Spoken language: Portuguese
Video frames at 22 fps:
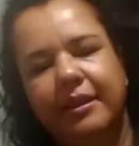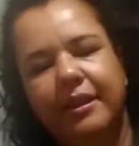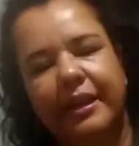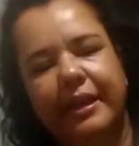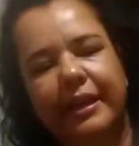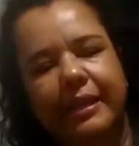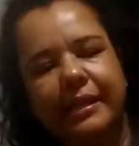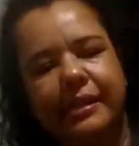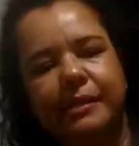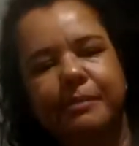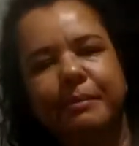
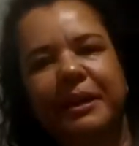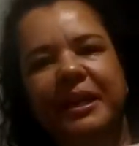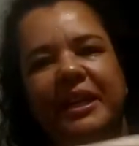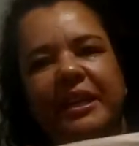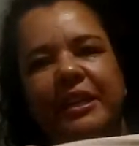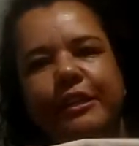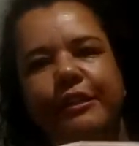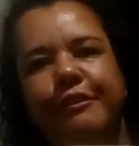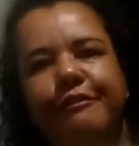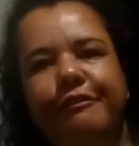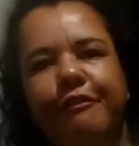Aquelas
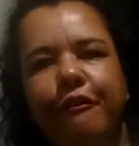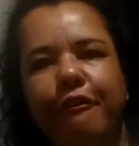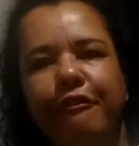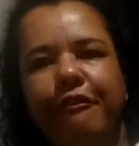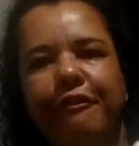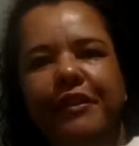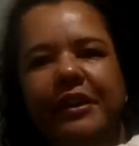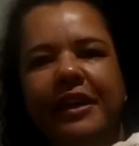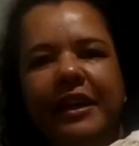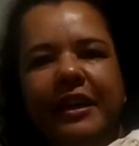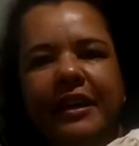manguinhas
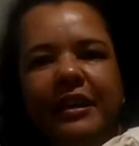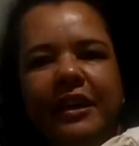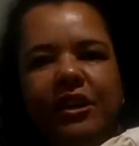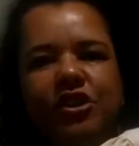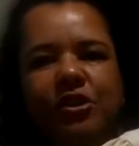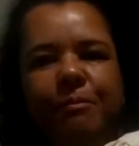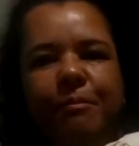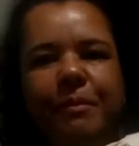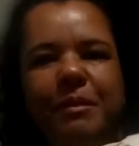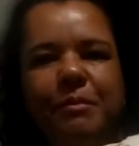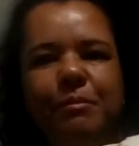fofinhas que
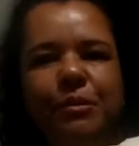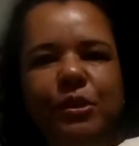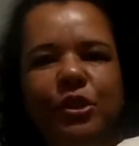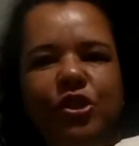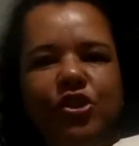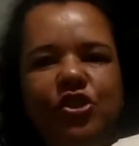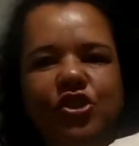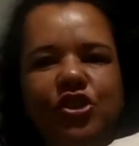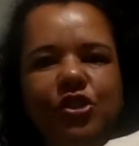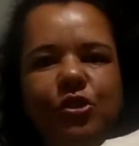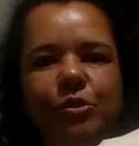deixa bem
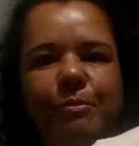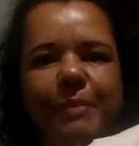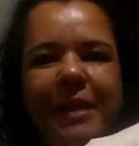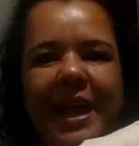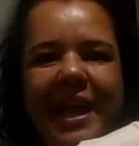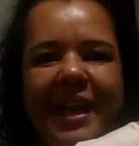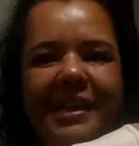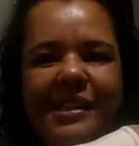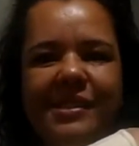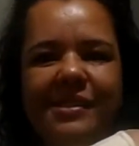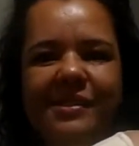bonitinho o
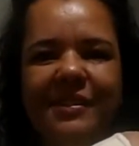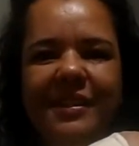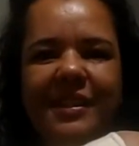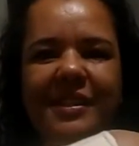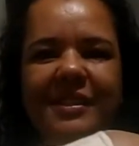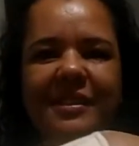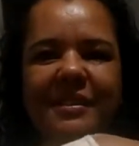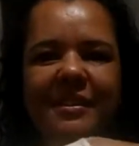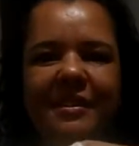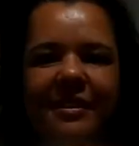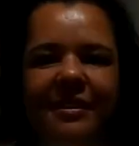braço,
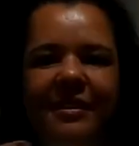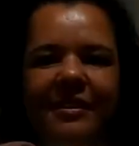né?